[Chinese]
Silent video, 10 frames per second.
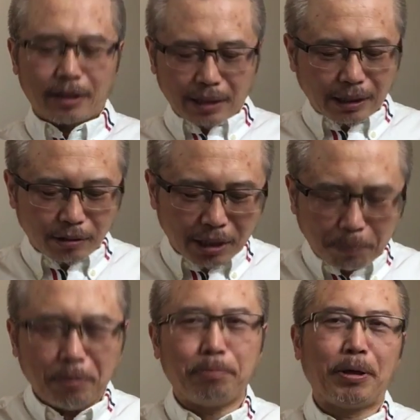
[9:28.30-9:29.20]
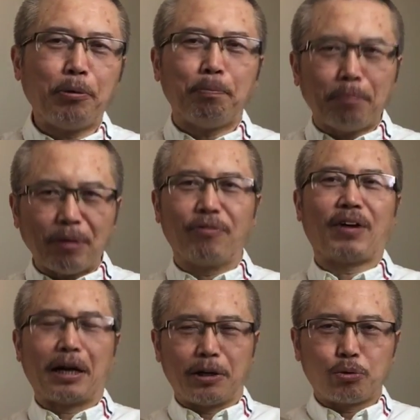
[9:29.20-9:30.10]
他就根本没有办
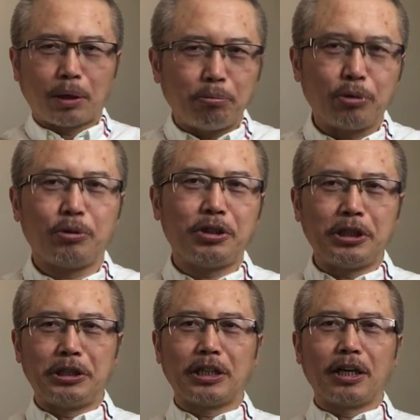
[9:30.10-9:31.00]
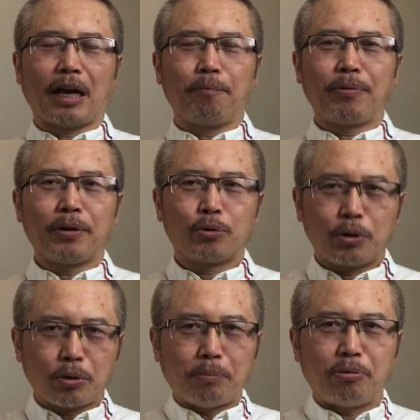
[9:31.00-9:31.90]
法和川普去竞争了，所
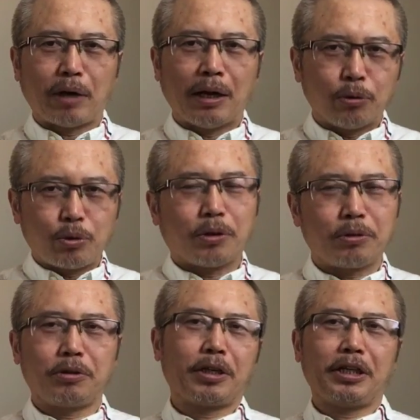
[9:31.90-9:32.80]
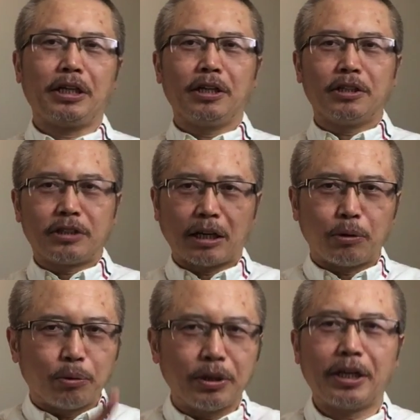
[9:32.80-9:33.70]
以川普啊，最后就可以成
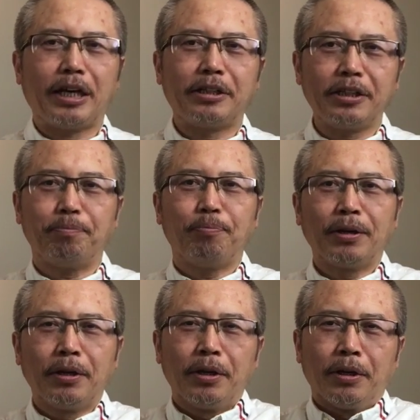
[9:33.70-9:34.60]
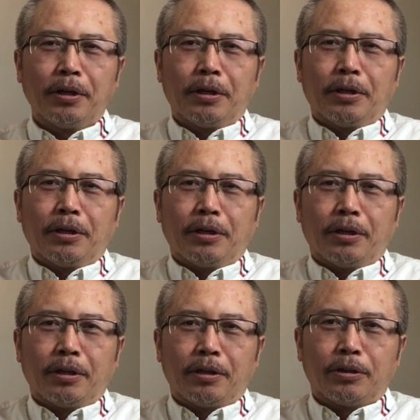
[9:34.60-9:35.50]
功的连任。
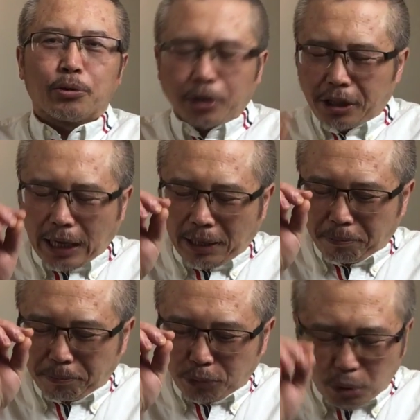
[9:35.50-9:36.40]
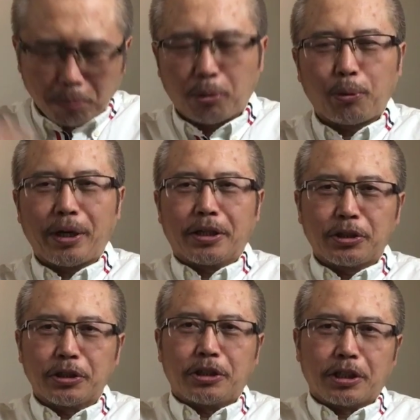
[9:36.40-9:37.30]
所以呀，川普为了
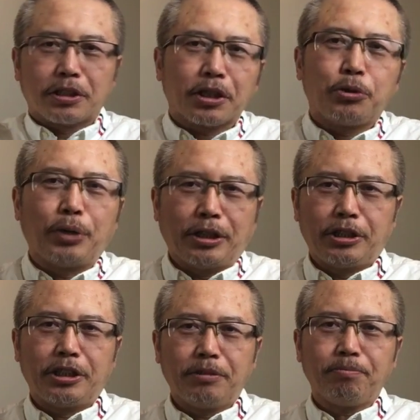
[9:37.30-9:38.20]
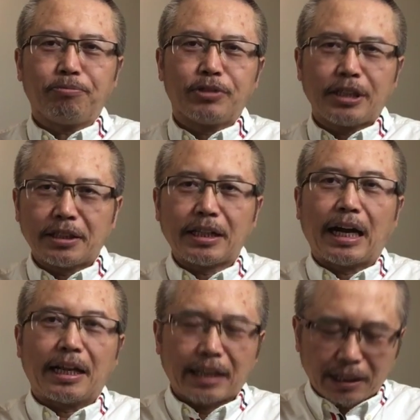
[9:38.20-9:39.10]
自己的这个选情，现在
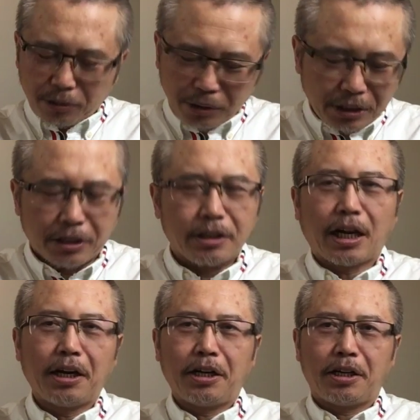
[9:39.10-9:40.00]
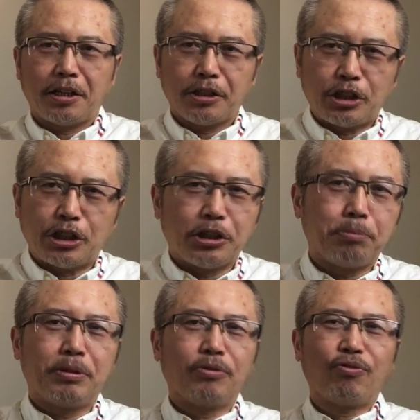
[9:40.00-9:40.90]
啊，他就应当和习近
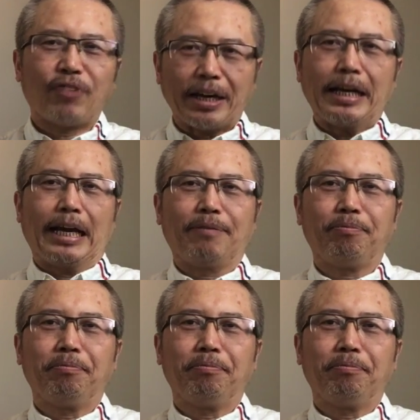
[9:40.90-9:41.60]
平翻脸。